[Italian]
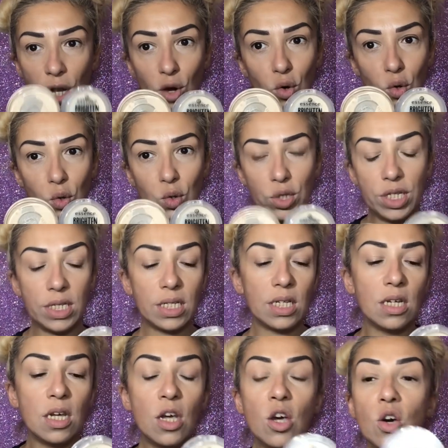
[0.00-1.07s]
low
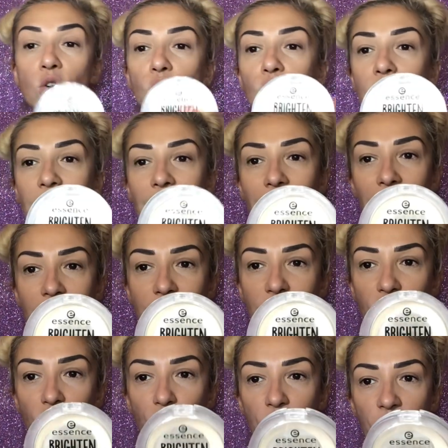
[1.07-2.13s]
cost. Una è la
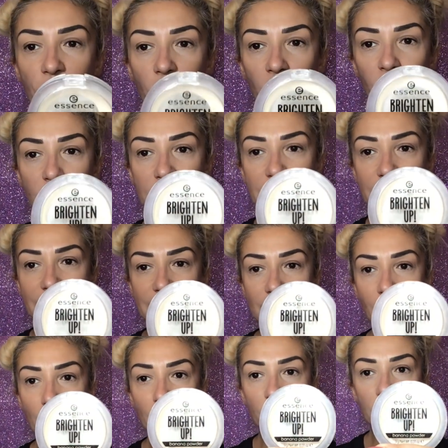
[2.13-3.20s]
super
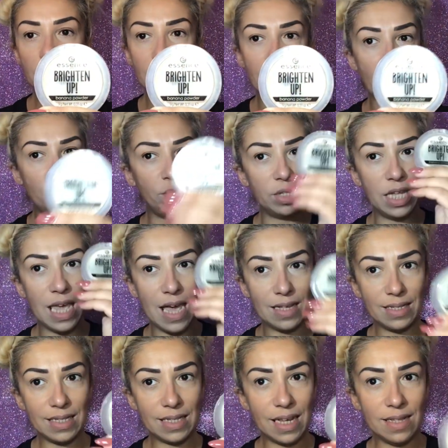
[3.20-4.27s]
famosissima Braden Up di
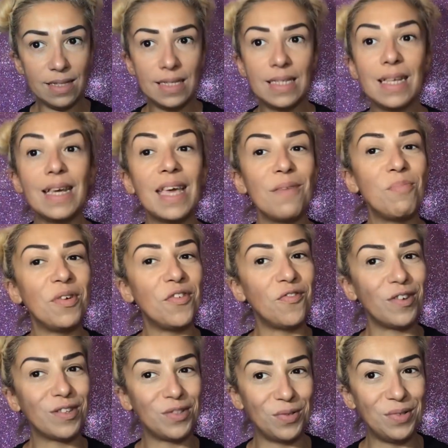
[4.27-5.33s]
Essence, che per
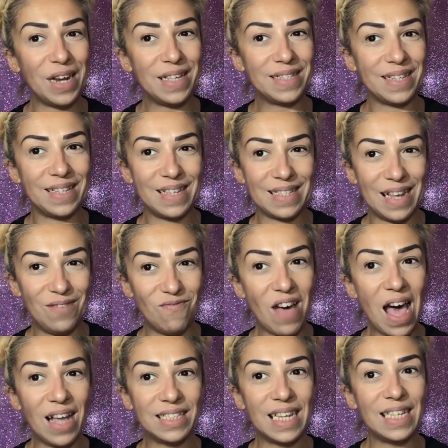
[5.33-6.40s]
fortuna è stata
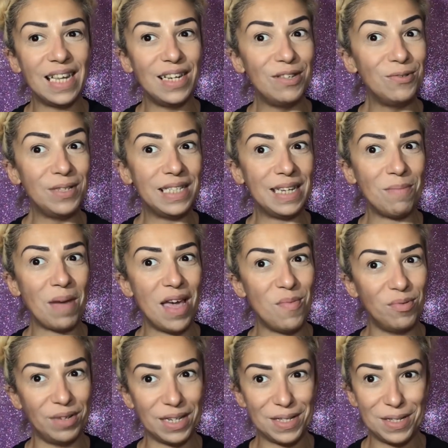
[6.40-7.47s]
salvata dall'ultima
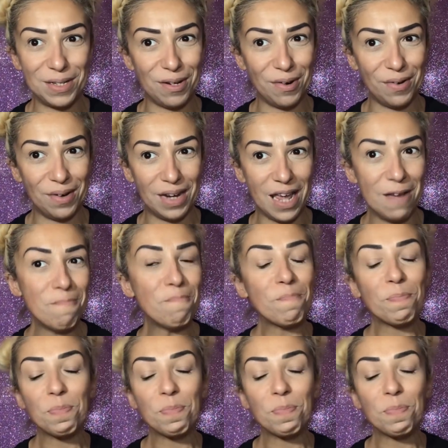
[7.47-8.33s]
epurazione,